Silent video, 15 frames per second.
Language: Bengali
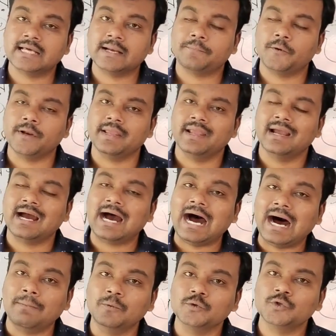তারপরে
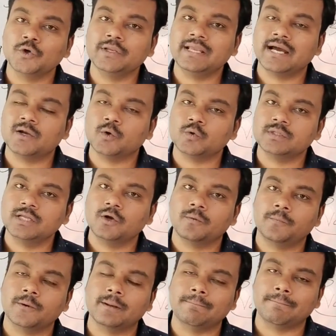আমুদরিয়া নদীর
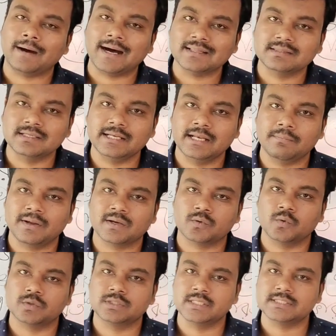ওপরে বাঁধ নির্মাণ
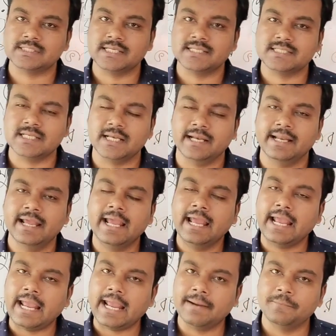করতে চেয়েছিলেন
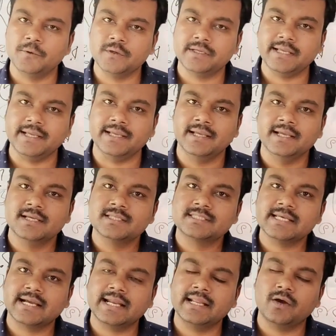এমনকি
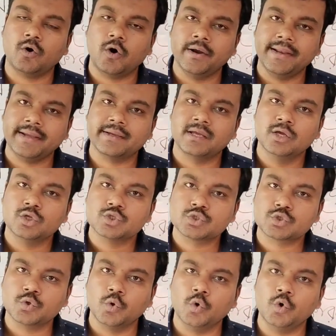সেখানে অনেক
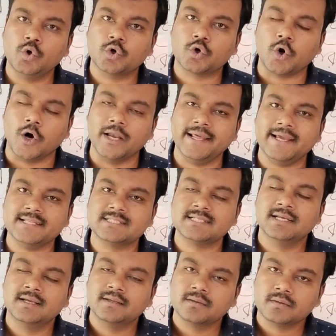স্কুল কলেজ
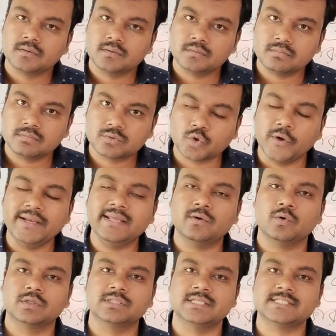তৈরি
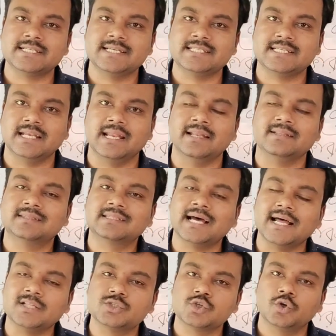করতে চেয়েছিলেন
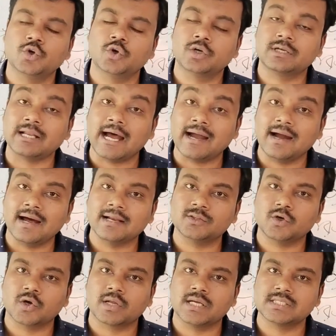তার জন্য টাকার
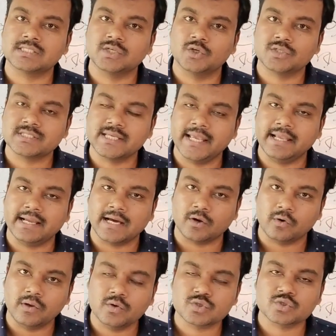দরকার ছিল সেই
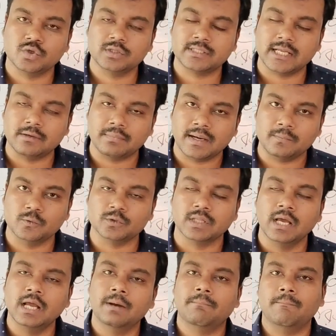কারণেও সুলতান মাহমুদ
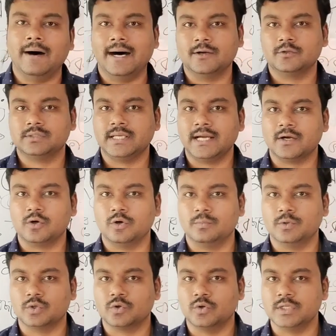ভারত
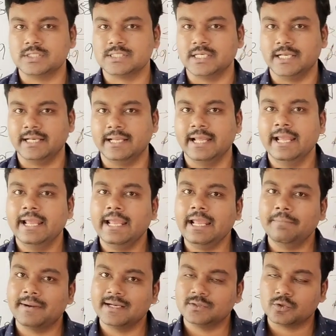আক্রমণ করেছিলেন
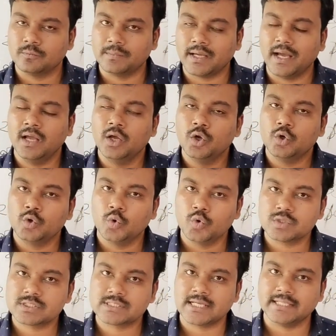এবারে তোমরা
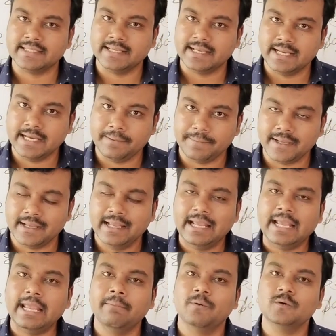নোটসটা দেখে নেবে
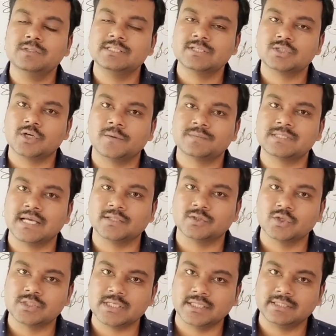এবং যেসব
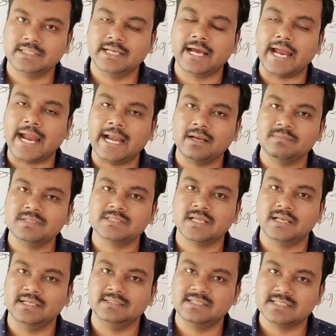ছাত্রছাত্রীরা
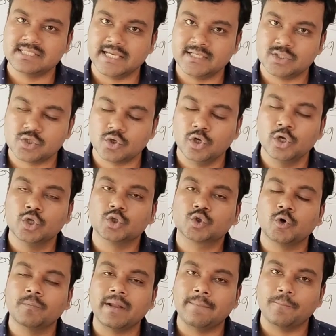অ্যাডমিশান নিতে চাইছো
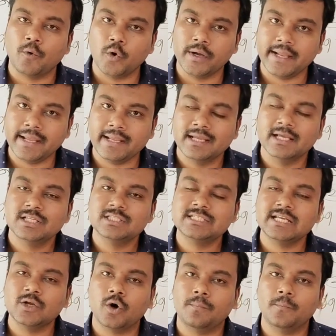তোমরা বোর্ডে
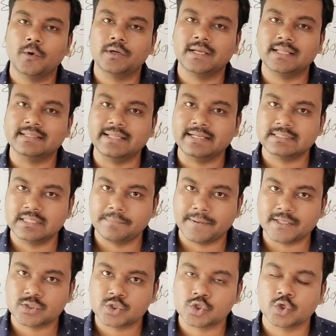যে নম্বরটা দেখতে
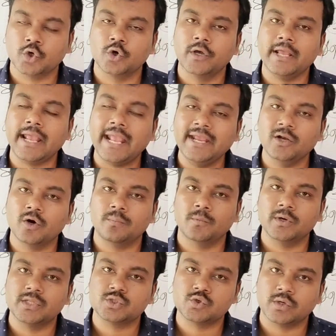পাচ্ছ এই নম্বরে